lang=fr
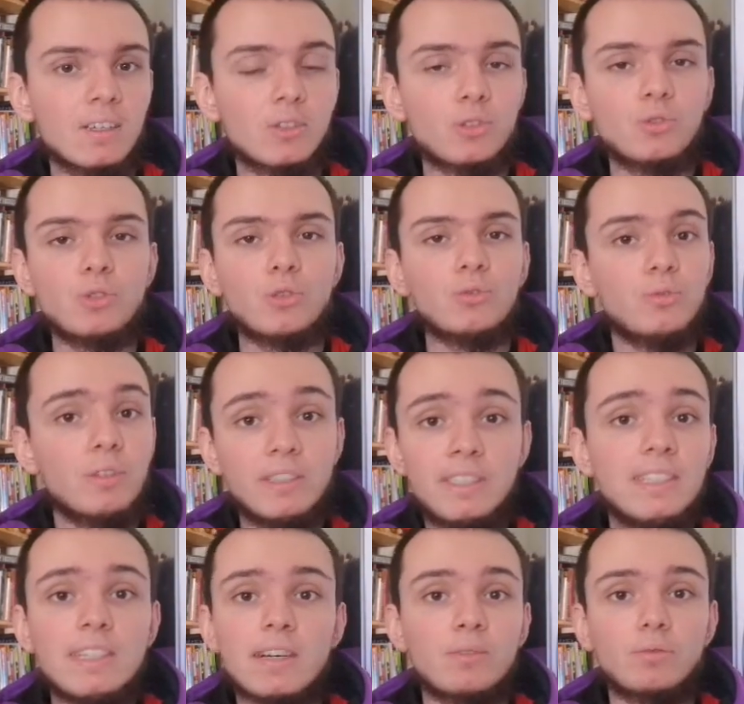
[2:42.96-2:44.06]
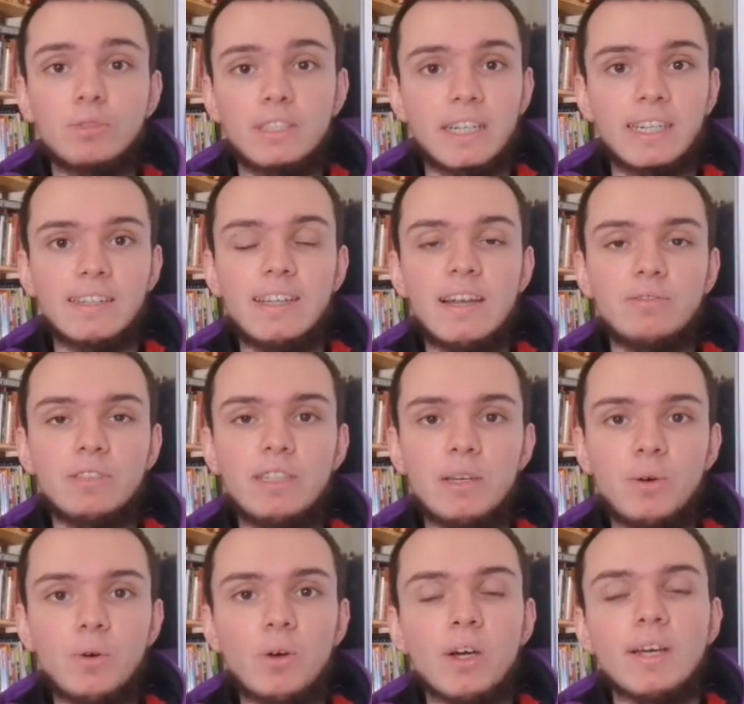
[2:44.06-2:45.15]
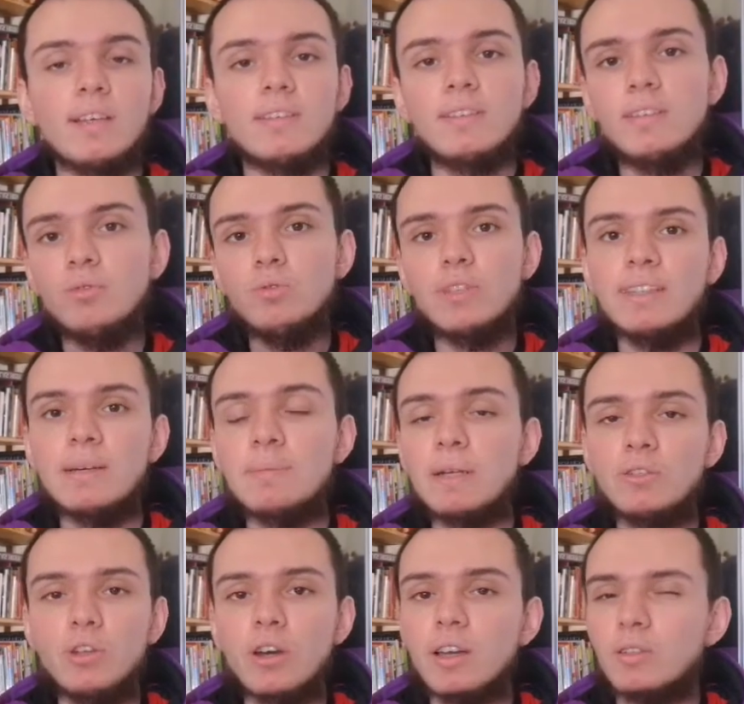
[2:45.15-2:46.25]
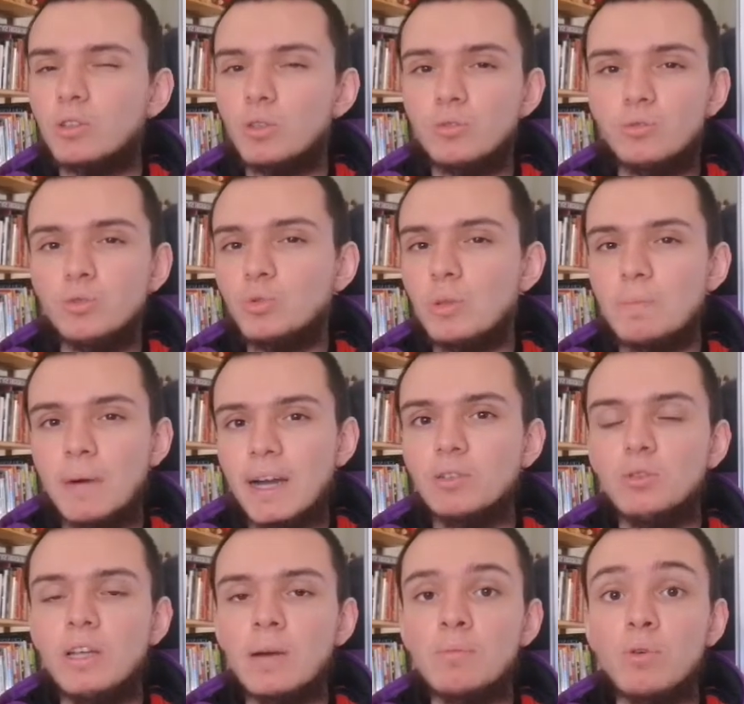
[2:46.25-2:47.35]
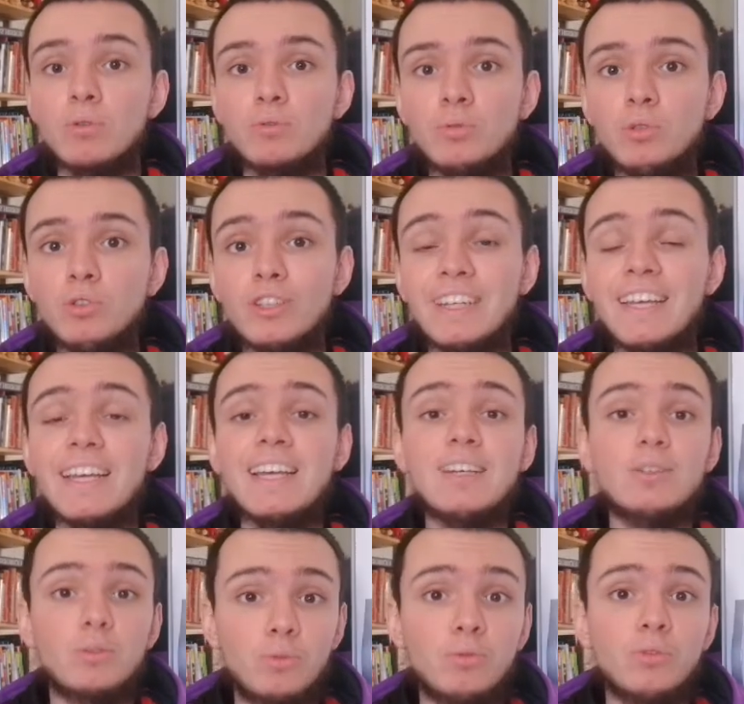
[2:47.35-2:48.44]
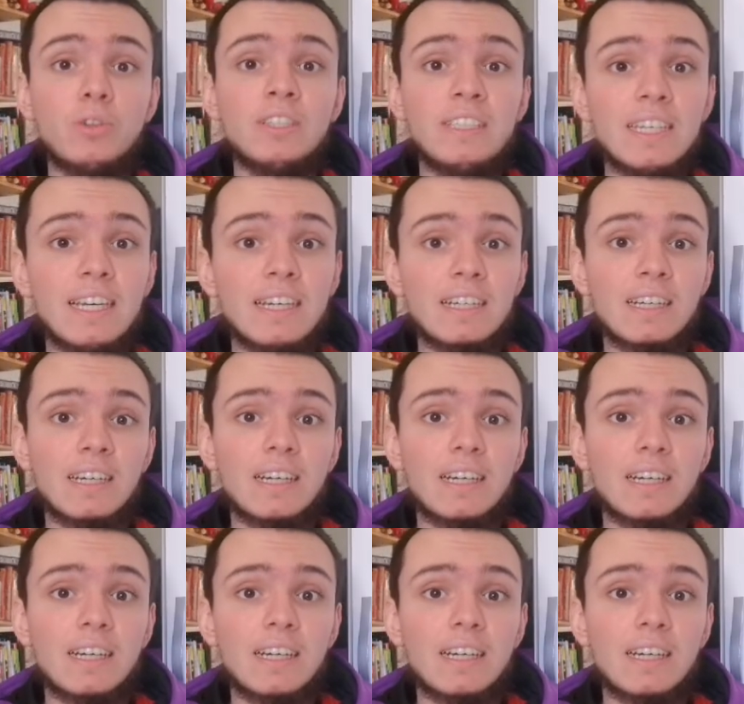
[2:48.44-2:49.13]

je vous le dis, hein, vous qui regardez la vidéo, si vous êtes amateur et que vous ne jouez pas régulièrement au foot et que vous veniez